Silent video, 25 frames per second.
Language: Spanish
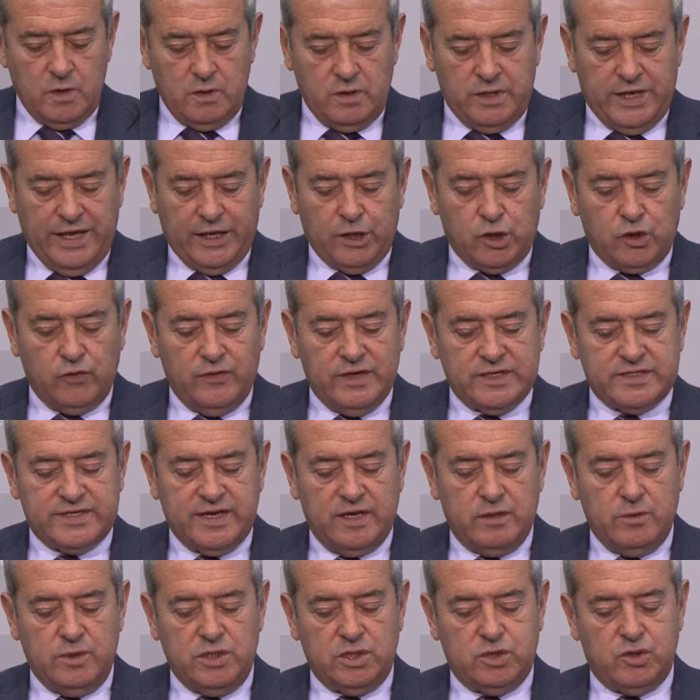dentro del
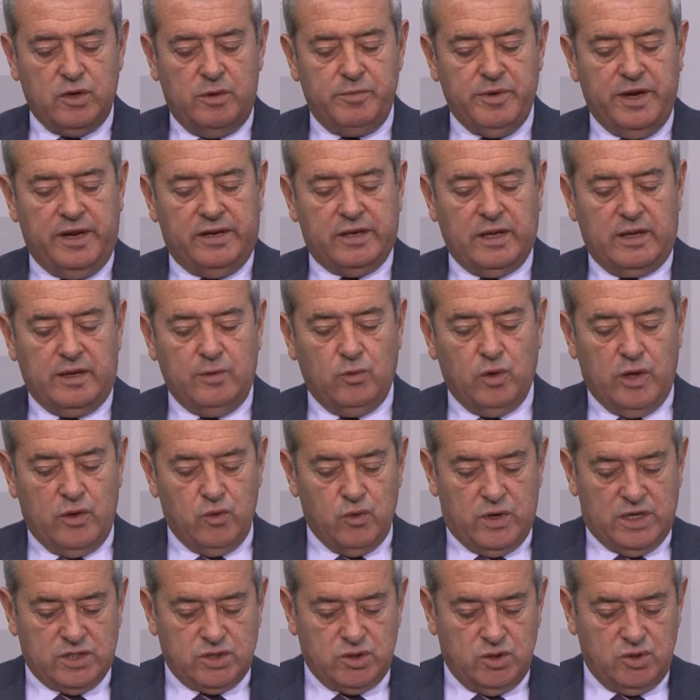Servicio Administrativo de
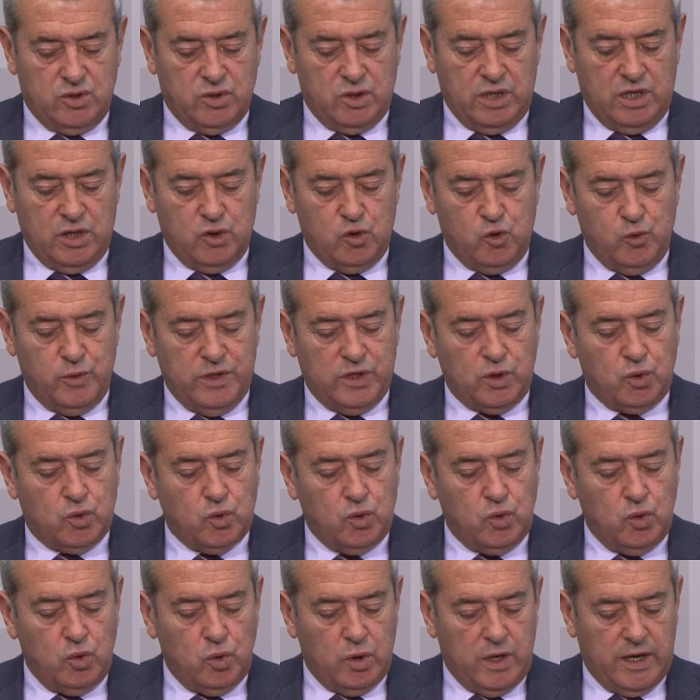Educación y
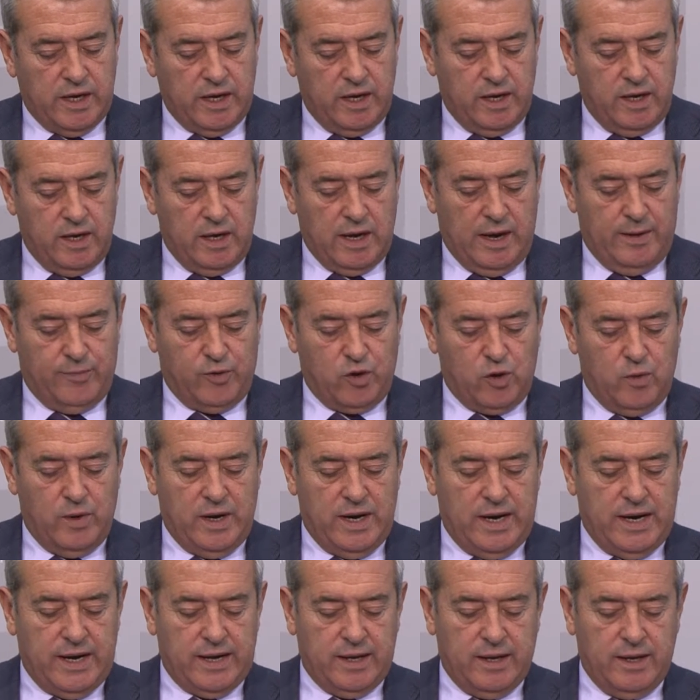Juventud, eh,
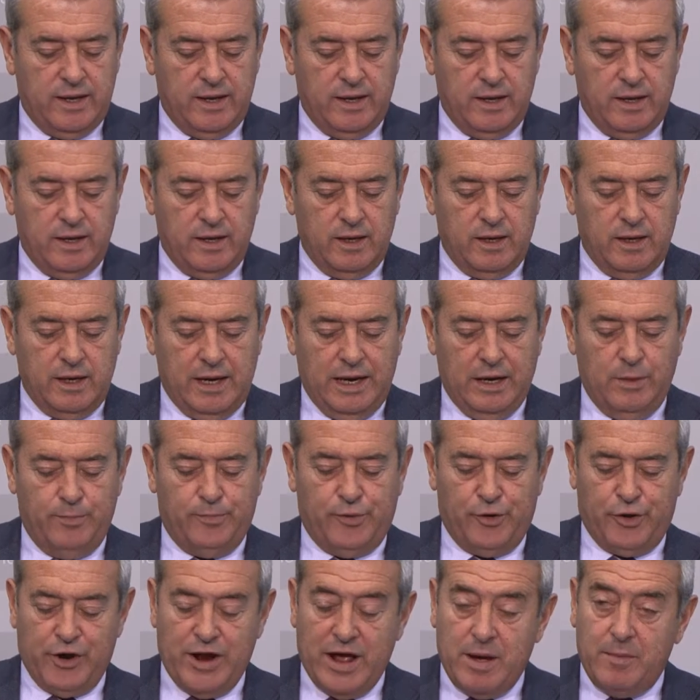aprobar eh, el
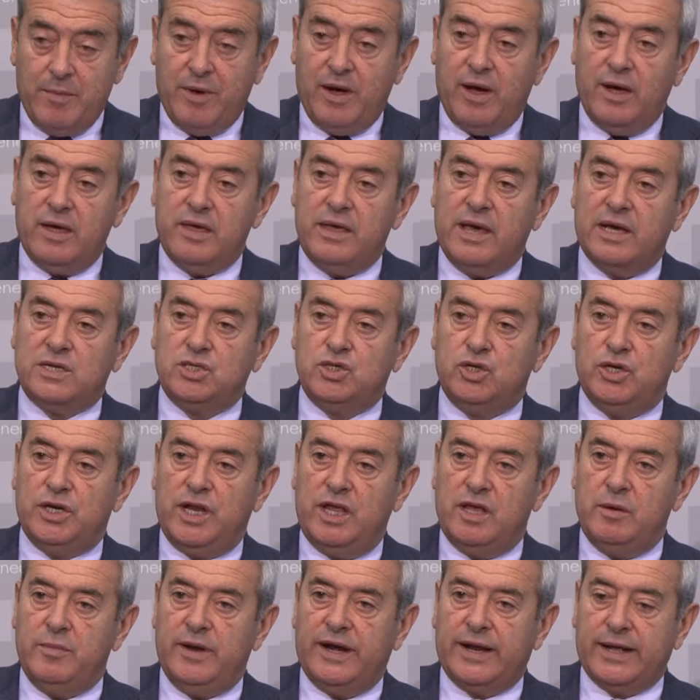programa y
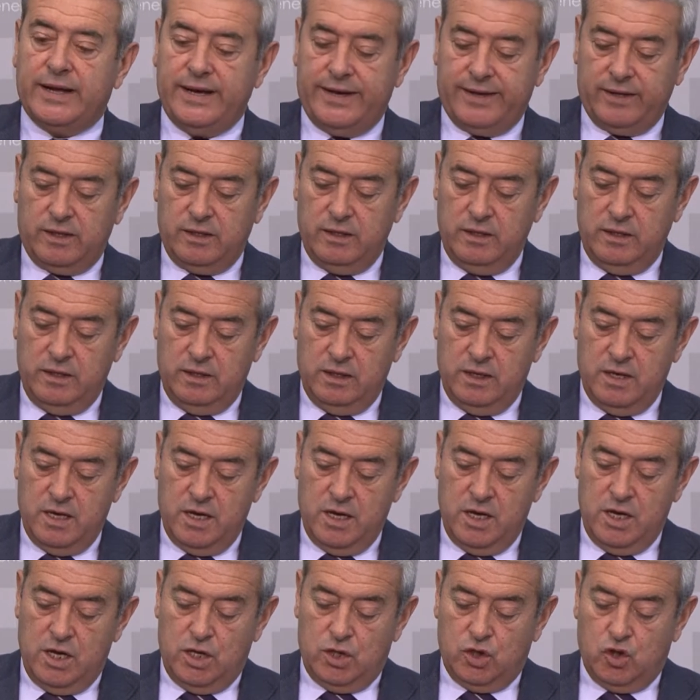acciones de Mercarte
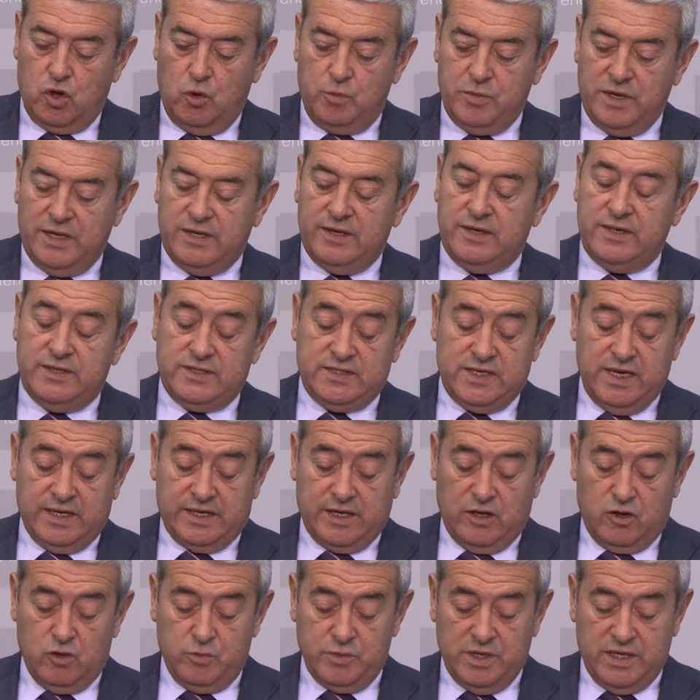
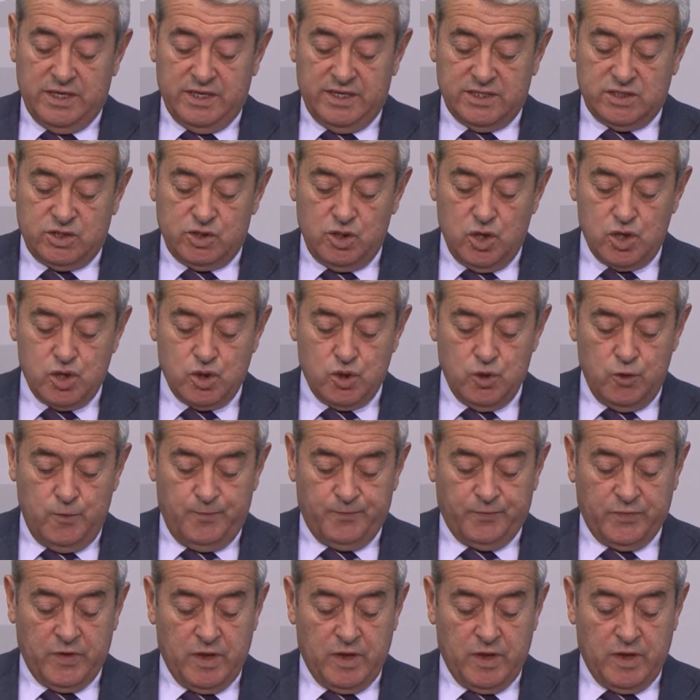2017-2018